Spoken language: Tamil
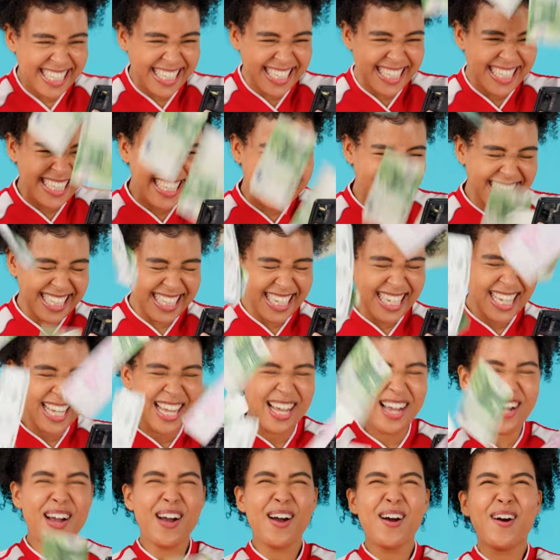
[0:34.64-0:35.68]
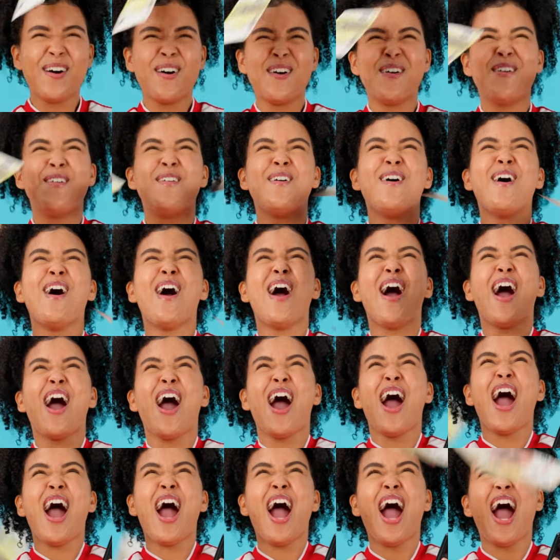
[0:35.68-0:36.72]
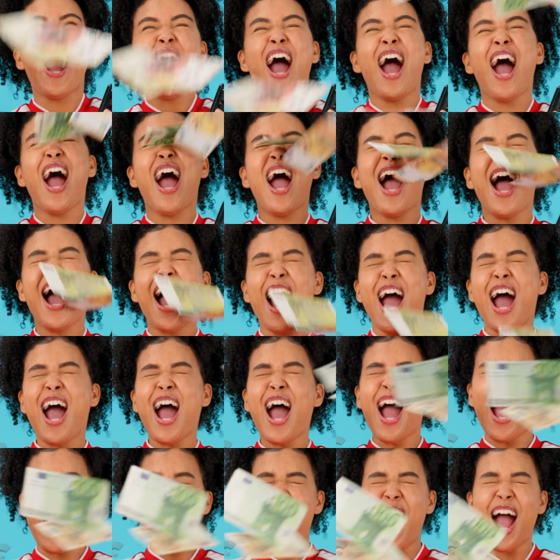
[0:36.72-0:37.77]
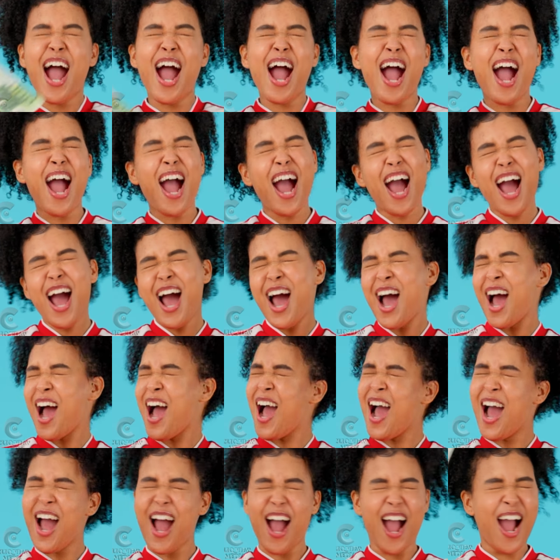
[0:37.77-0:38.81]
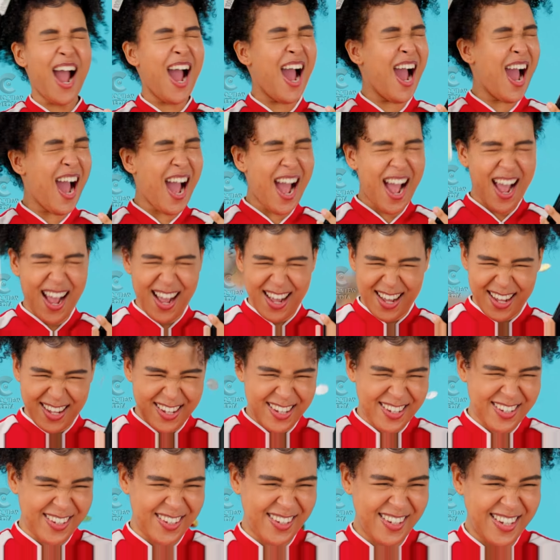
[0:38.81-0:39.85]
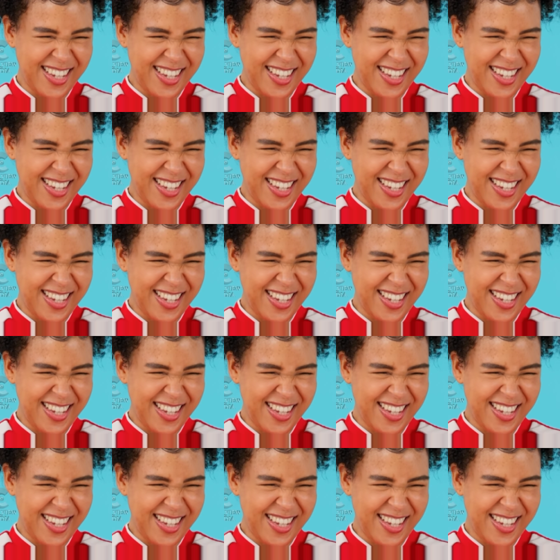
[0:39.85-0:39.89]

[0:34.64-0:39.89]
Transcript: சம்பளம் மற்றும் வந்து பார்த்திங்கன்னா இதர சலுகைகள் மற்றும் பணப்பலன்கள் எல்லாம் பஞ்சப்படி பயணப்படி